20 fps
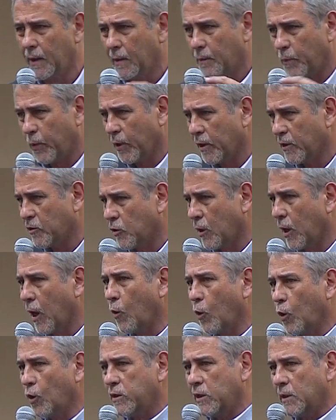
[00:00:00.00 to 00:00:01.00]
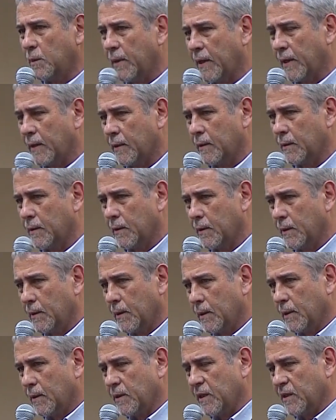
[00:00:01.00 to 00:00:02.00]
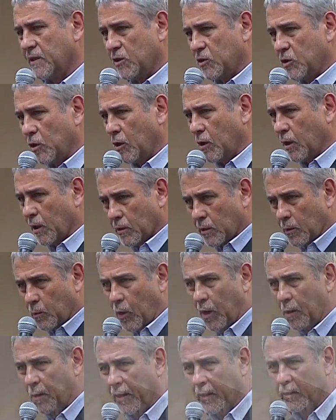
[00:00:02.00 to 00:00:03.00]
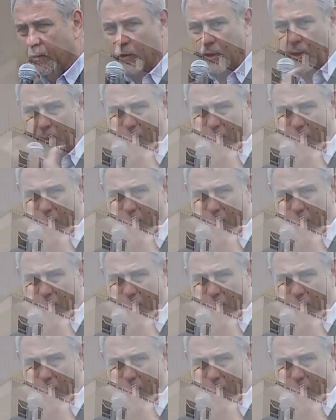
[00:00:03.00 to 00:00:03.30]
Por eso la última, decisión que tomó Alberto y que